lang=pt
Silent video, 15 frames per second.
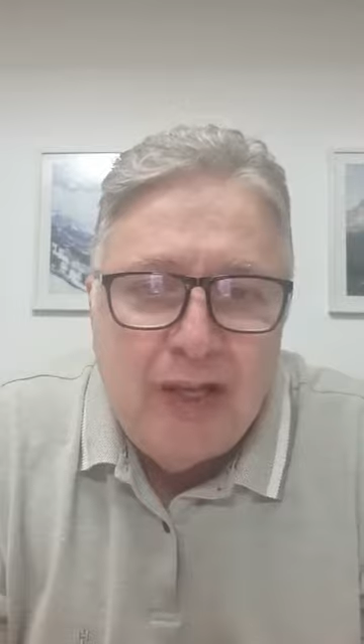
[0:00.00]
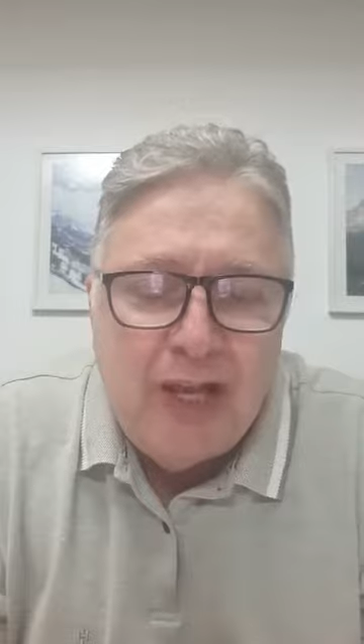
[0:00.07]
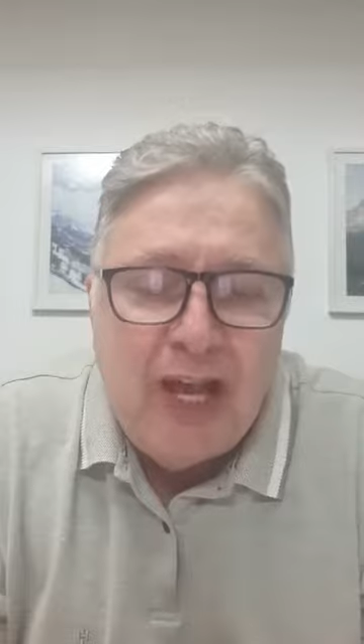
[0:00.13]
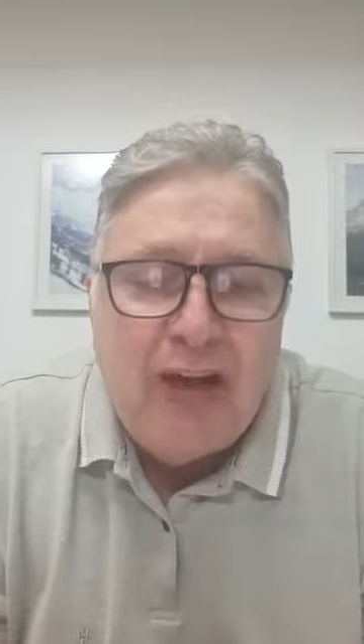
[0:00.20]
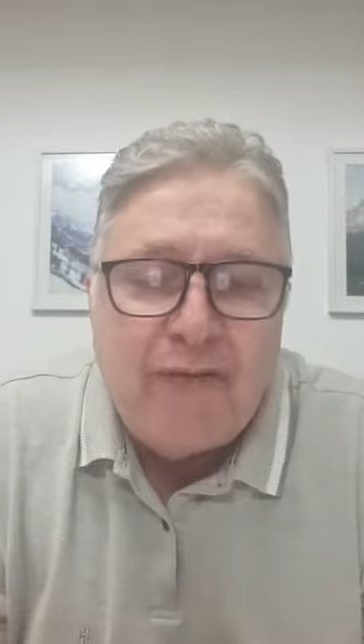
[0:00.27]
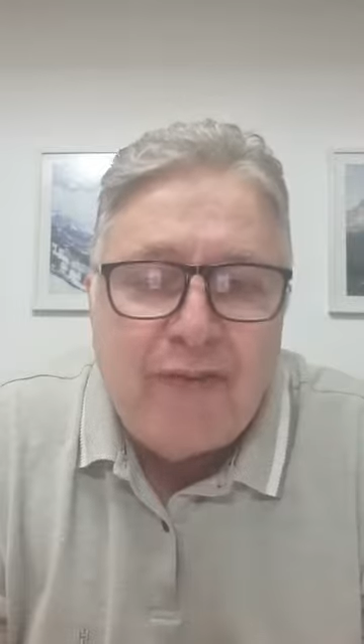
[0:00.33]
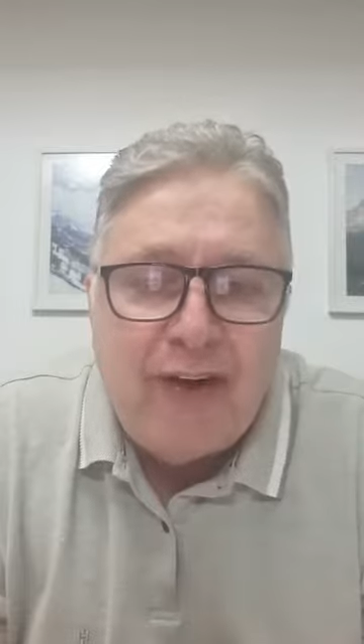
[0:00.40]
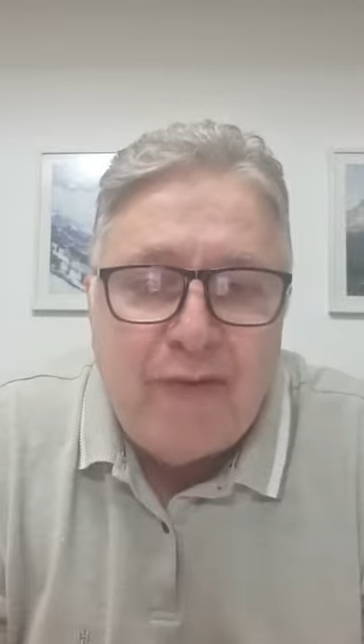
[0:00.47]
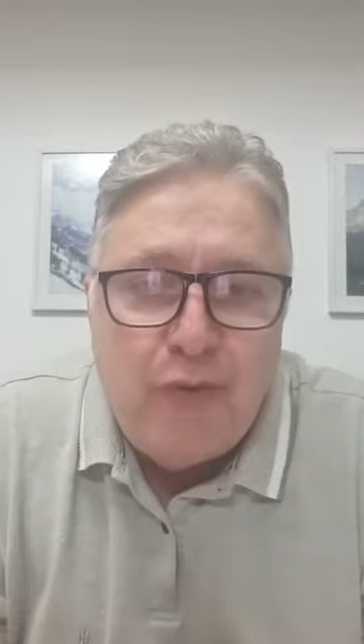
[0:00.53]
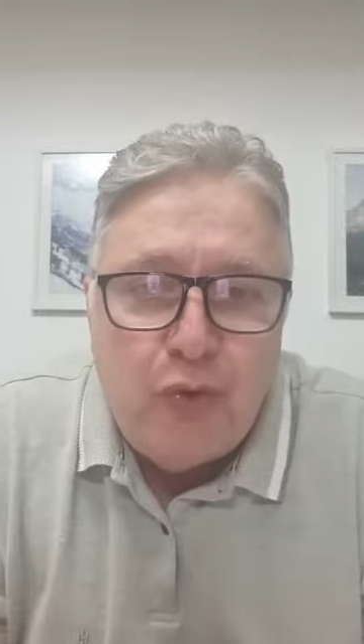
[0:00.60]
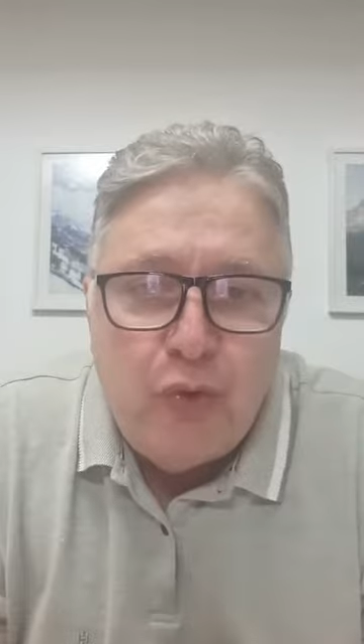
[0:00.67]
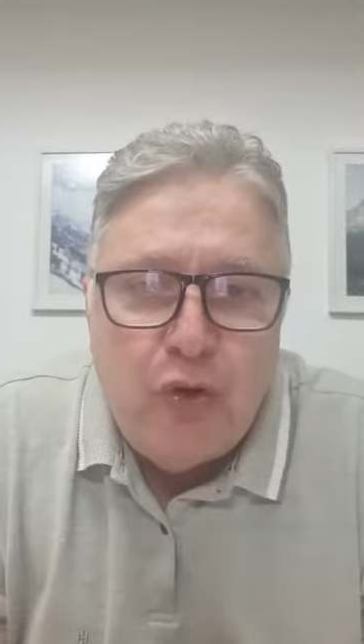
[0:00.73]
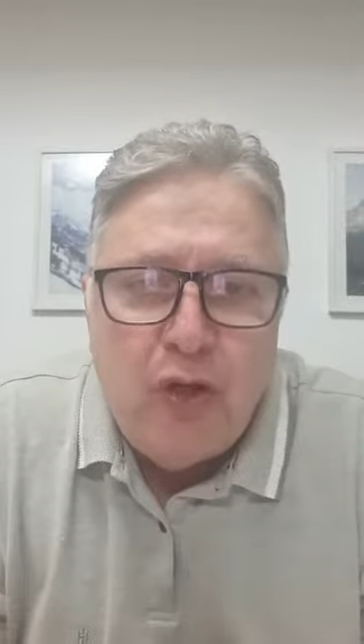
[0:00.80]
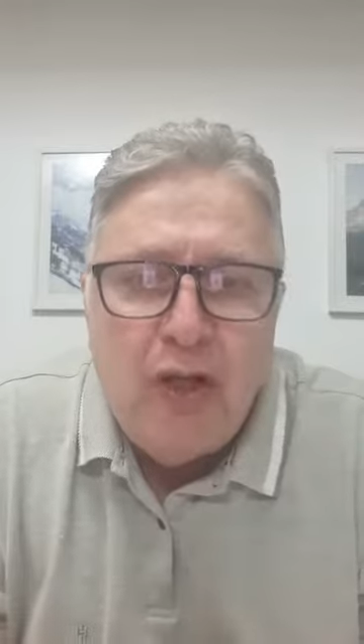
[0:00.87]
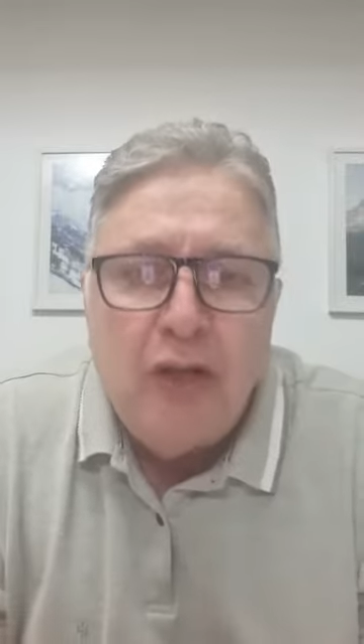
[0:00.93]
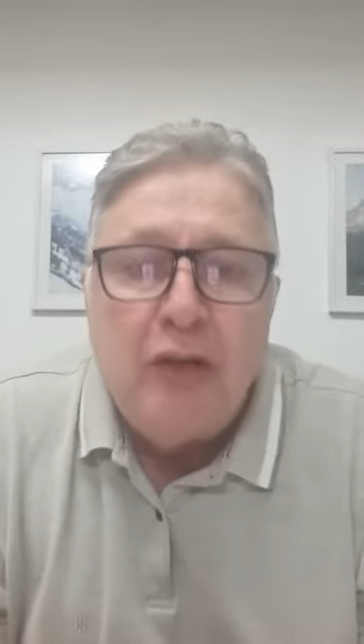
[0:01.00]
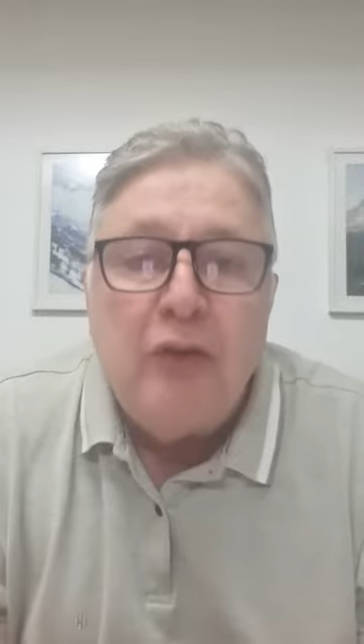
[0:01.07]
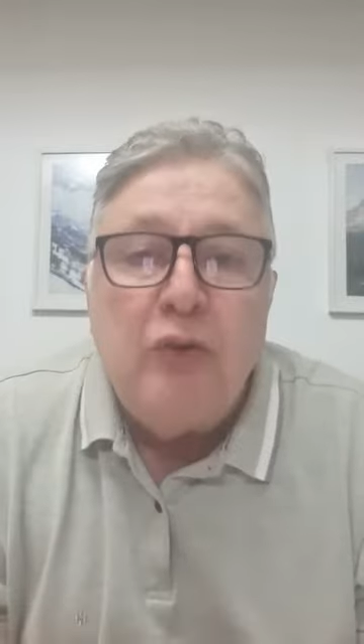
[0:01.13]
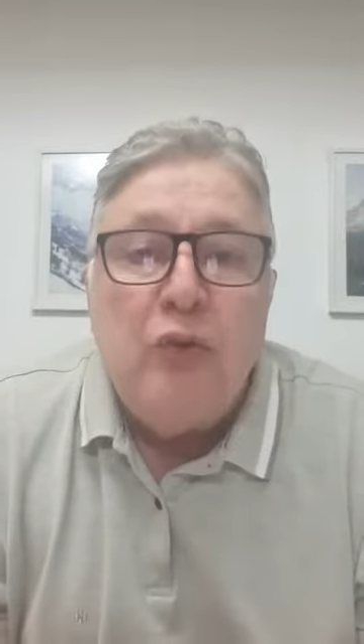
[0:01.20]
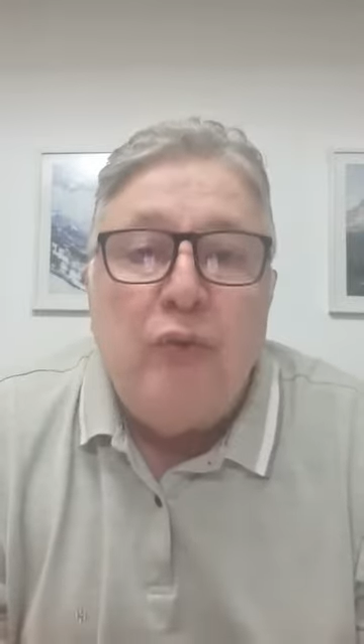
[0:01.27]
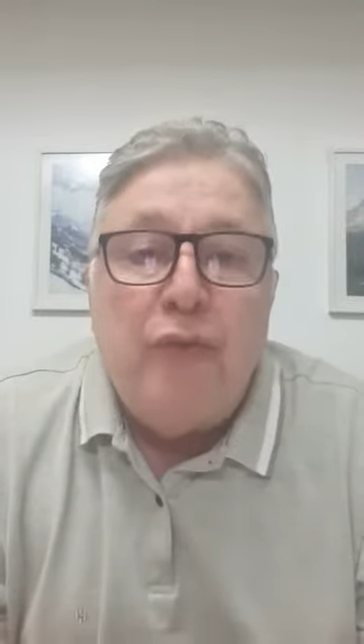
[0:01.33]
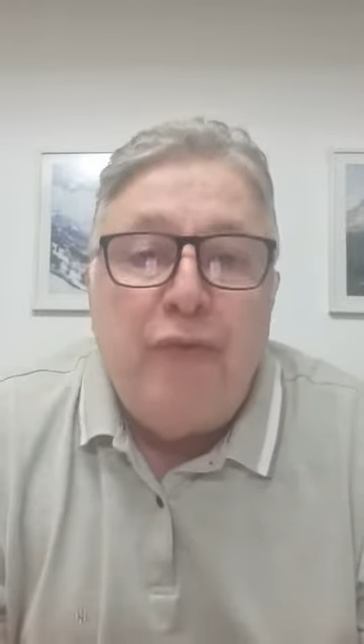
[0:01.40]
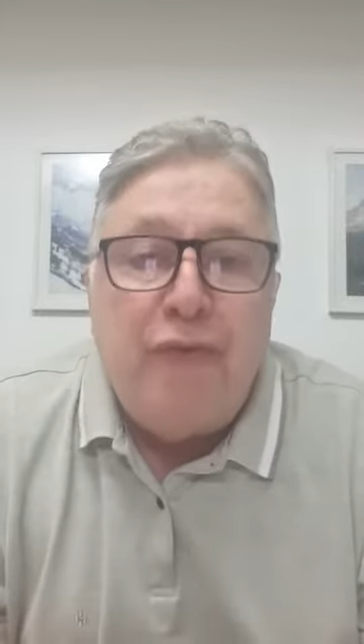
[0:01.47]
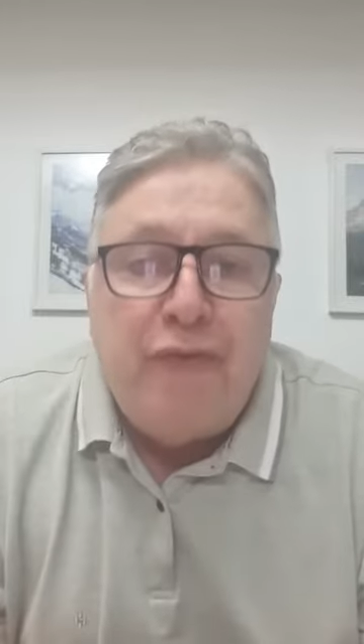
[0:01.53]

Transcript: é a favor do